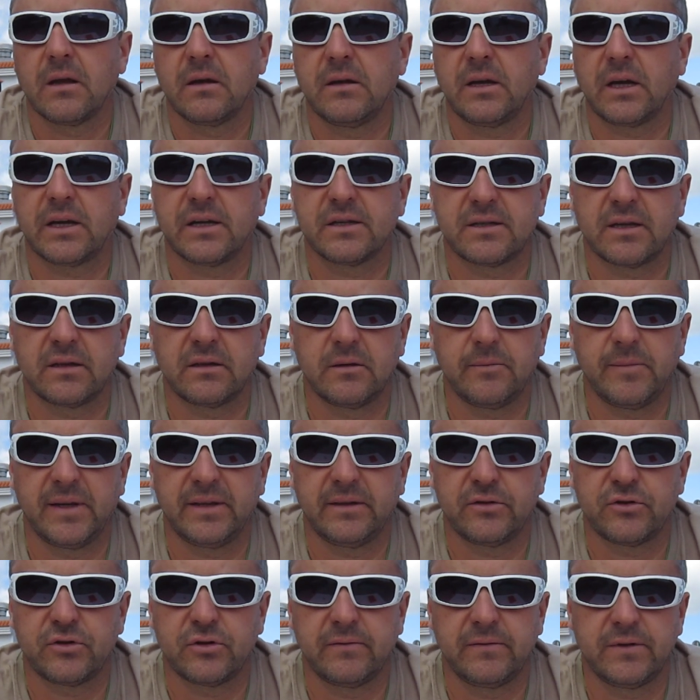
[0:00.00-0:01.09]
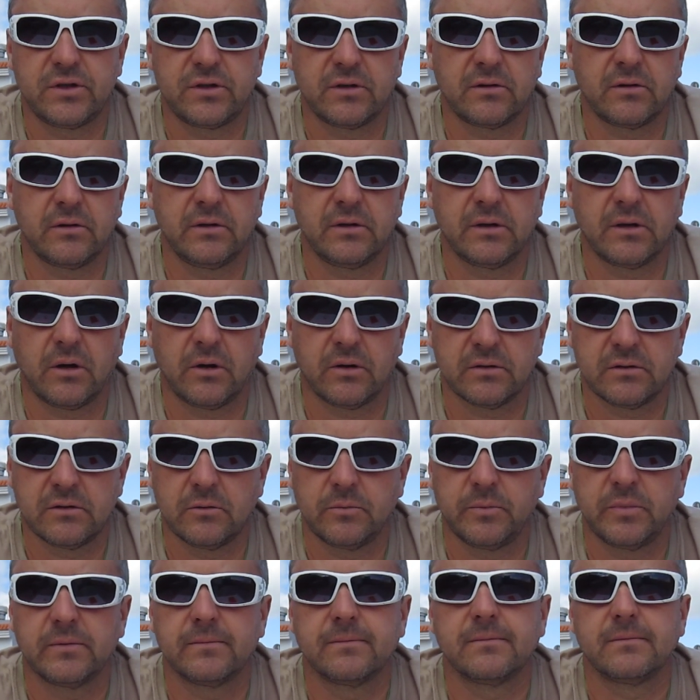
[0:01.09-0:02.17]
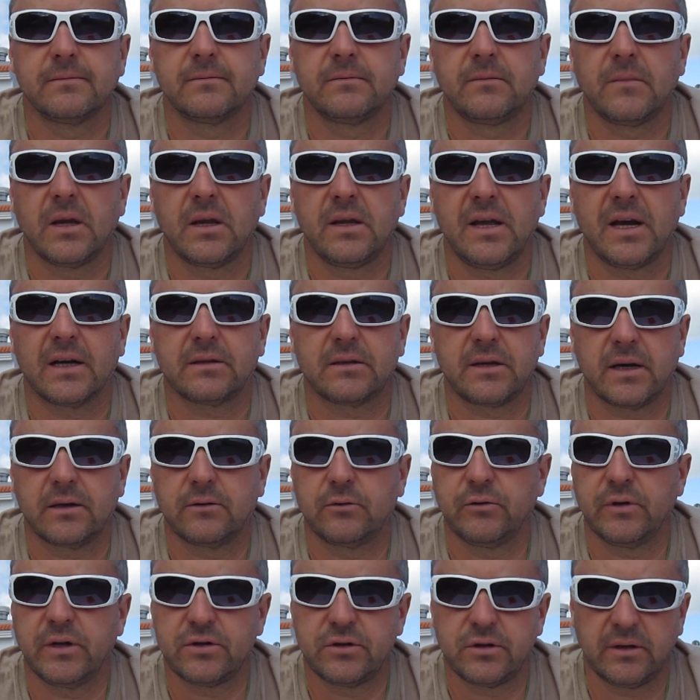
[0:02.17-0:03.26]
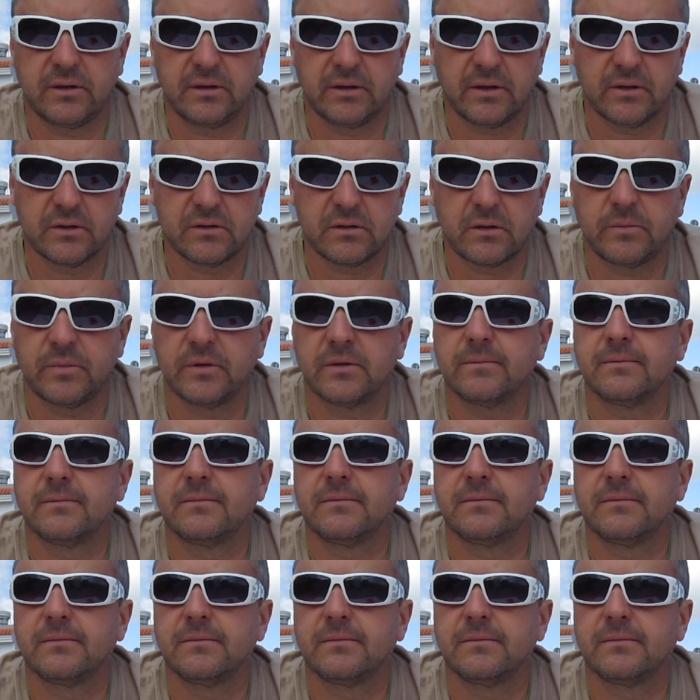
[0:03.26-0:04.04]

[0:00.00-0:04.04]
jakie sentymenty żywicie do innych osób, jak traktujecie inne osoby.